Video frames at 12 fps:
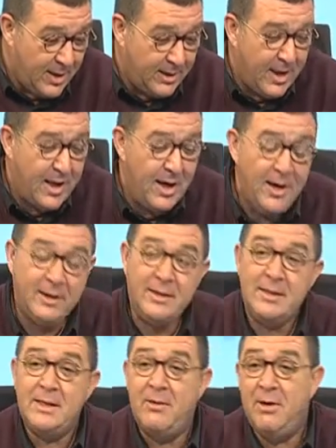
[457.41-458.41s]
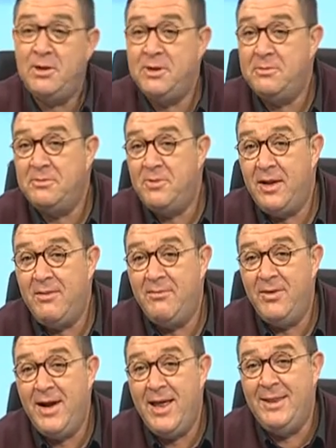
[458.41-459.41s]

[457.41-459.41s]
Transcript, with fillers: nerelerde savaştım falan filan